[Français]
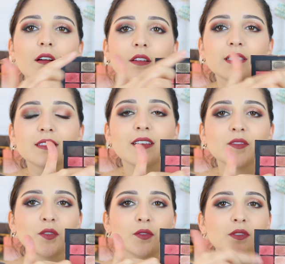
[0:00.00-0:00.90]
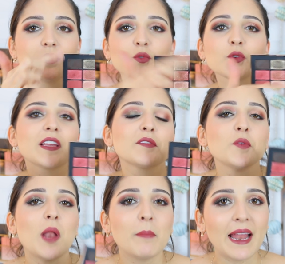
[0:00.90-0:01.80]
euh, des teintes, euh, des autres
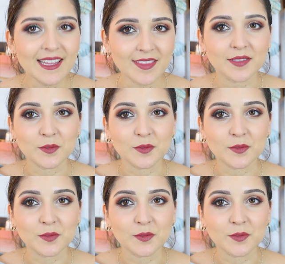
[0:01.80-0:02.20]
teintes de la palette.